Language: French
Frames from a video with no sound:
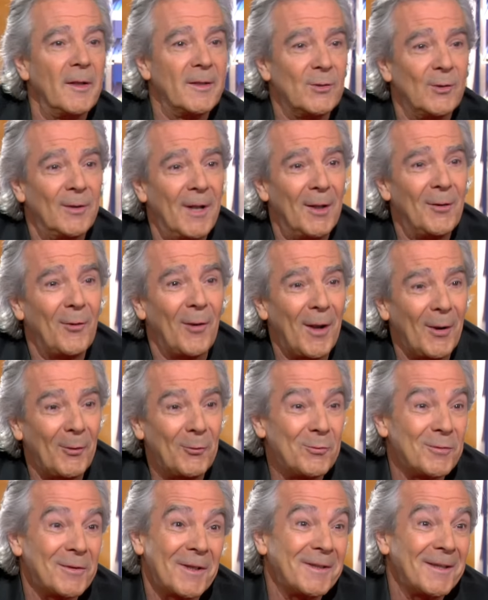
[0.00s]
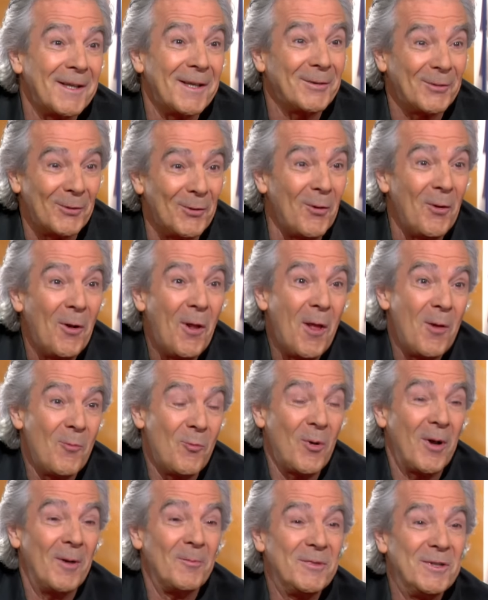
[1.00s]
nationale dans la rue, ce qui était étonnant
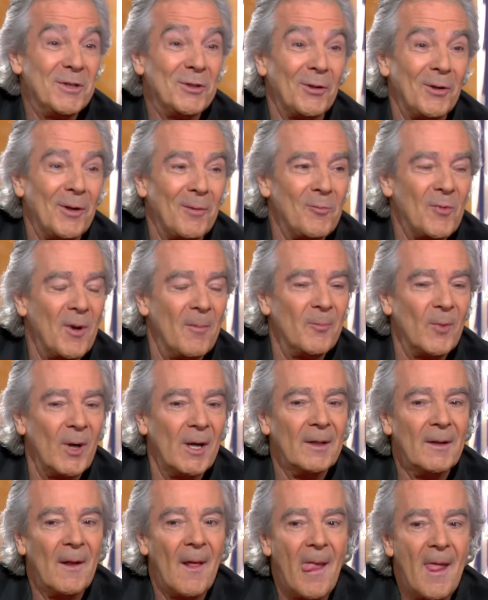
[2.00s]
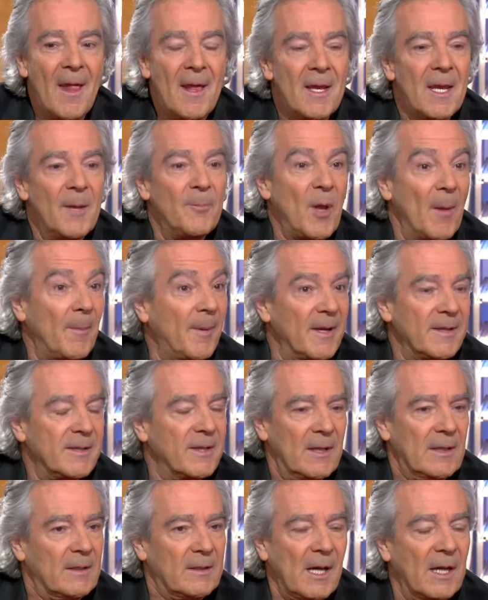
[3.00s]
pour un petit jeune homme comme moi. Et puis après
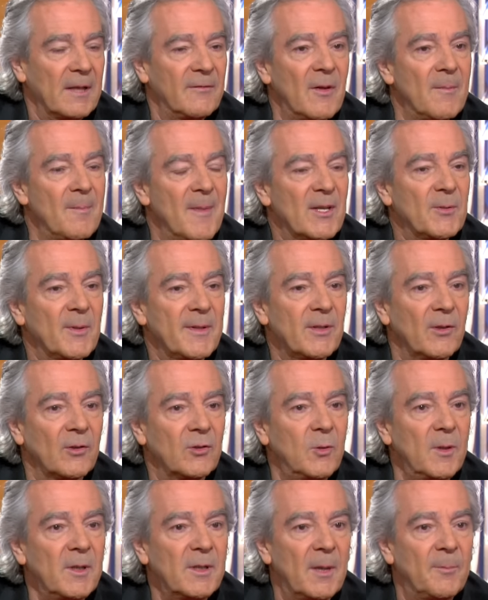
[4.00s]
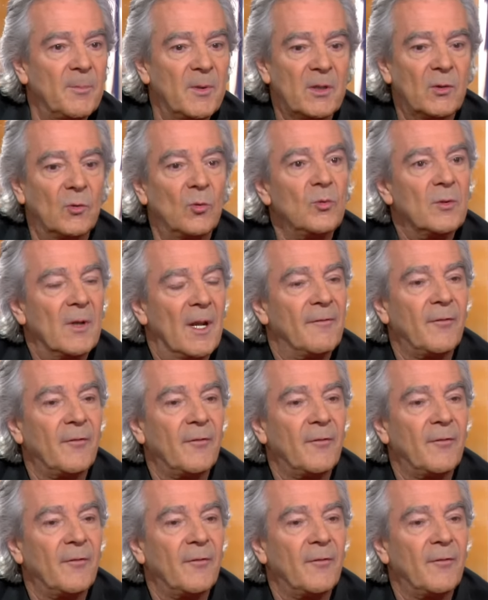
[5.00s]
est arrivé mai 68, et puis toute la